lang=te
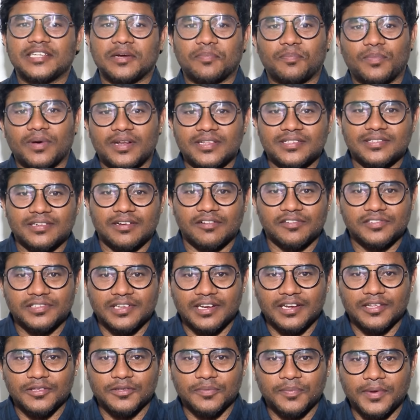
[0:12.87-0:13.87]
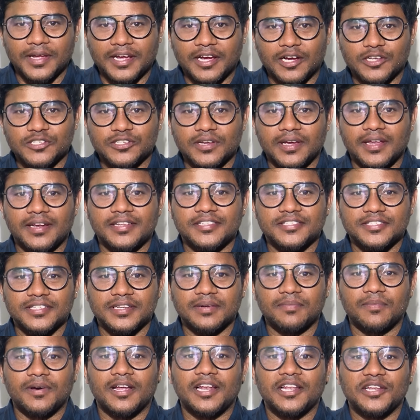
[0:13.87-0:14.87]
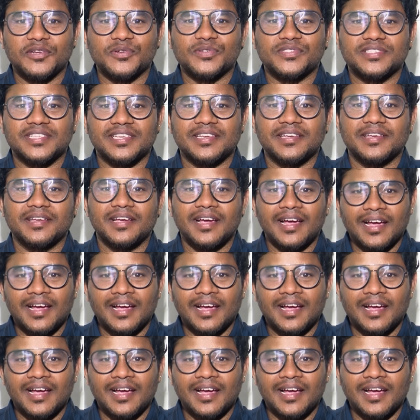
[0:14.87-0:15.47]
చెప్పాల్సిన అవసరం లేదు బికాజ్ ఆయన సినిమాలు చూస్తే